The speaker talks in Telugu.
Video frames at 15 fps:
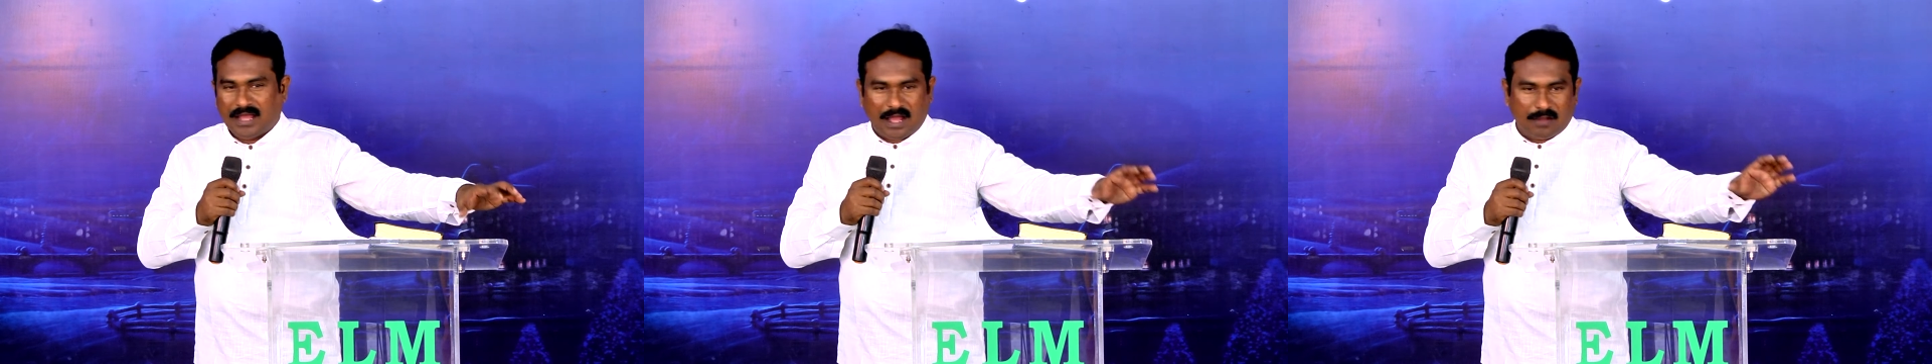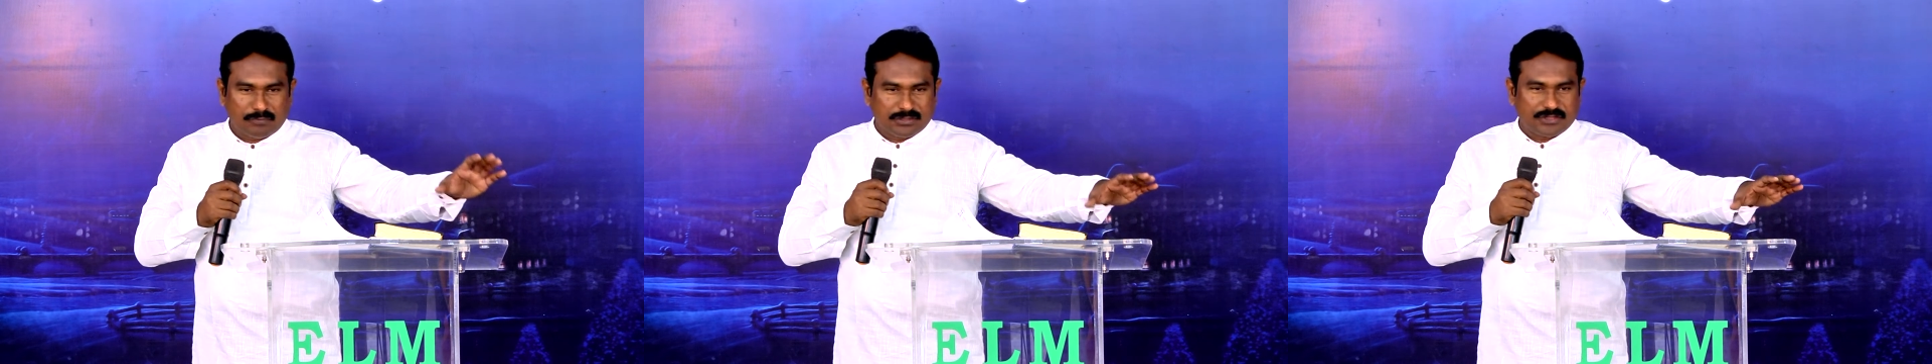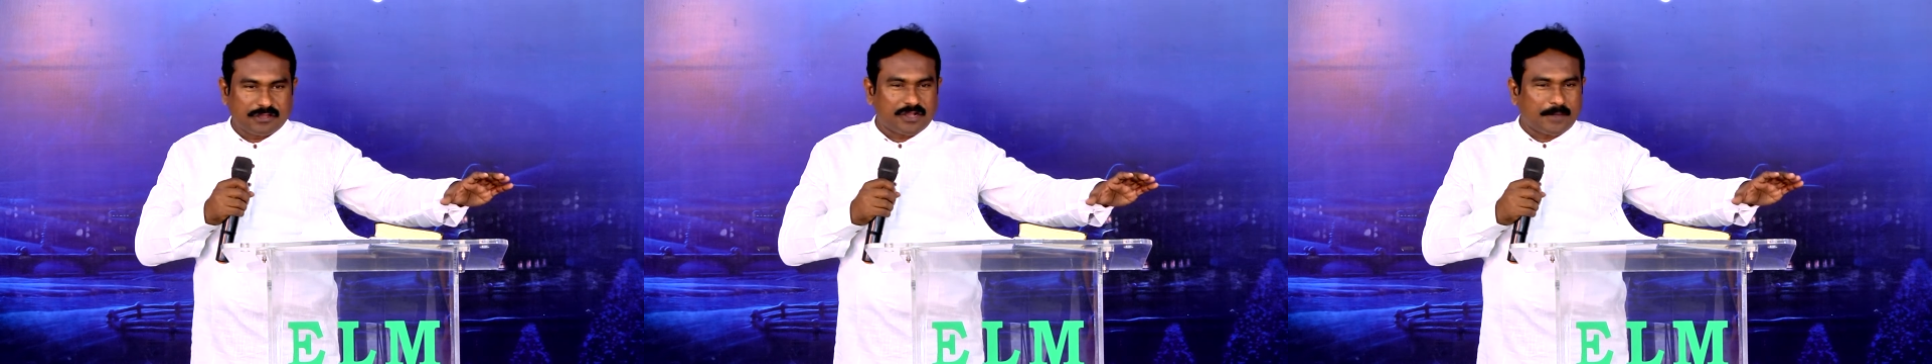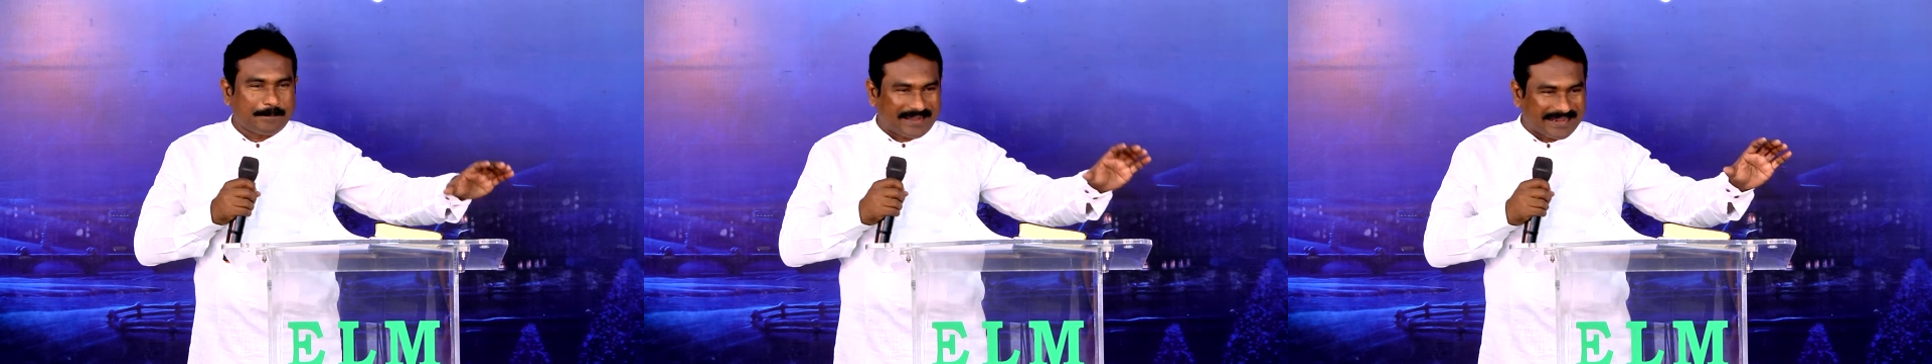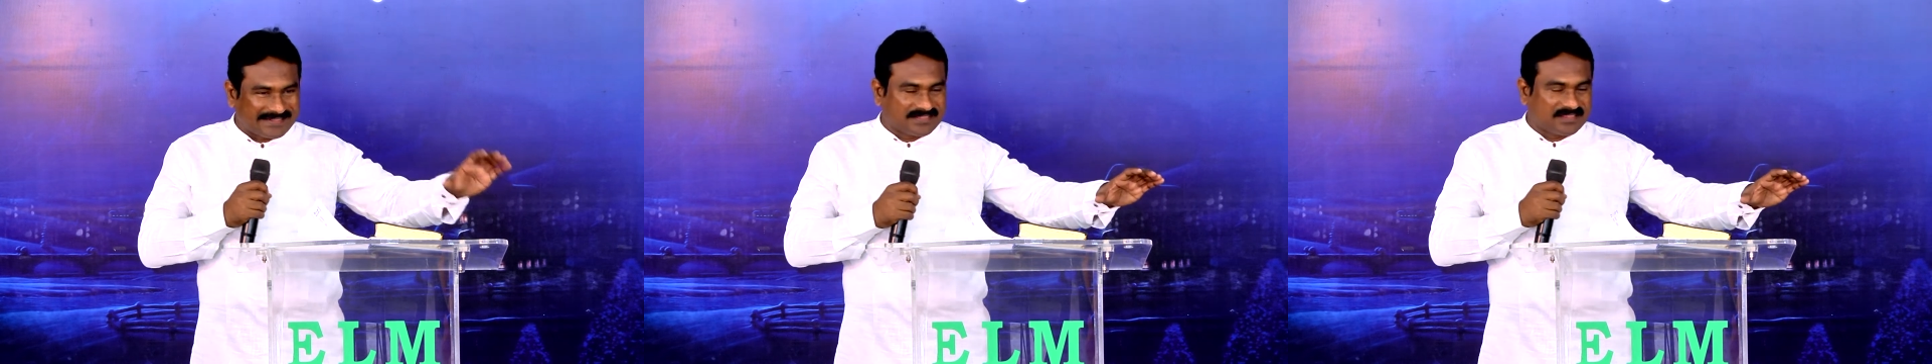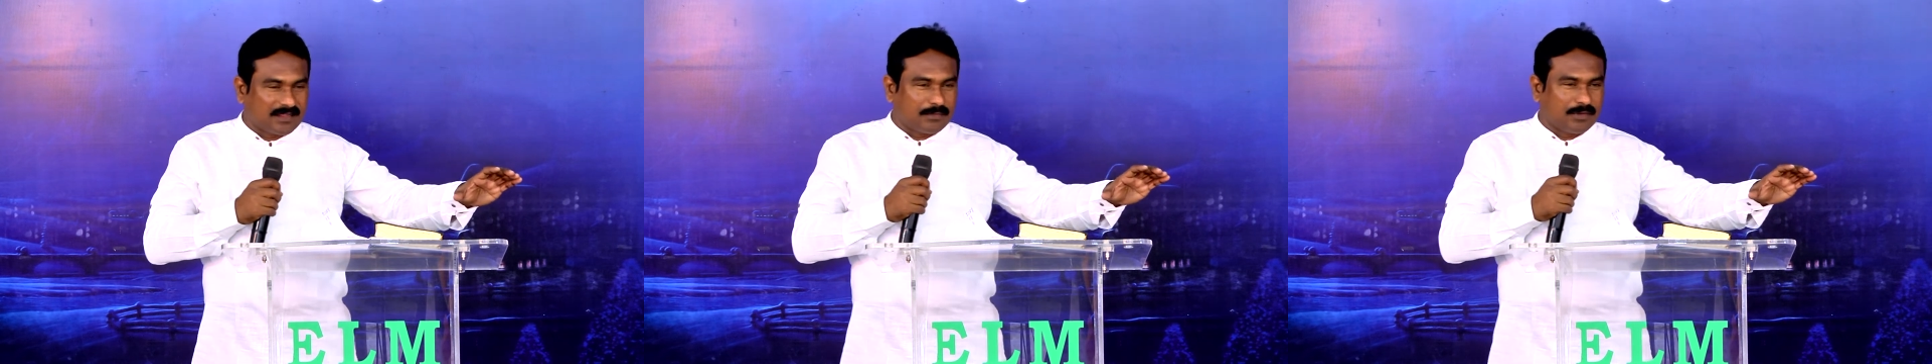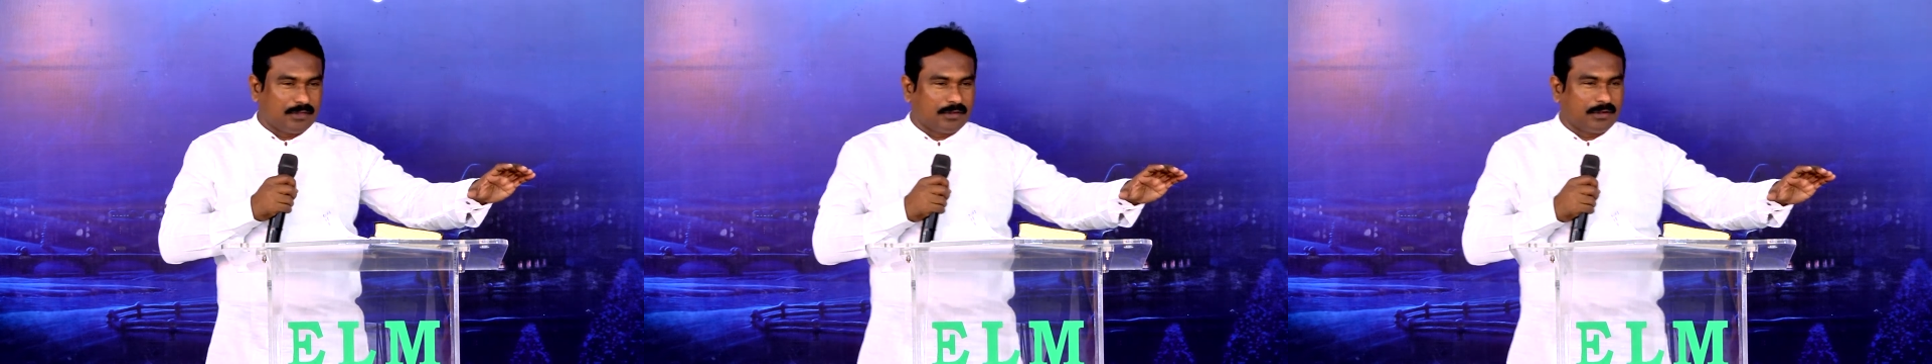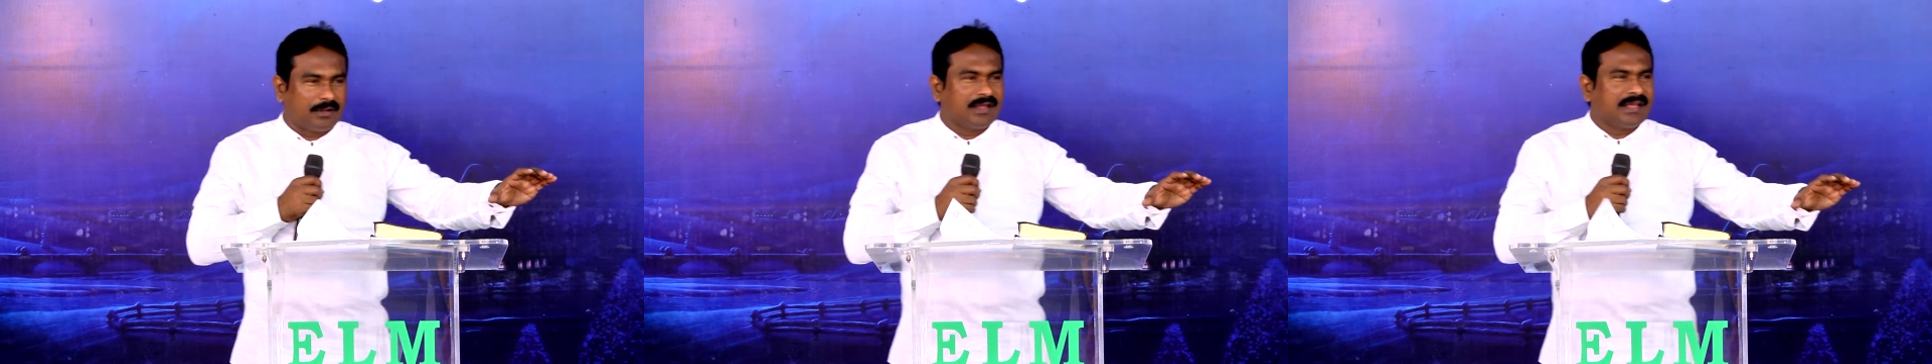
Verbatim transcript: ఆ ఉద్యోగ ప్రయత్నంలో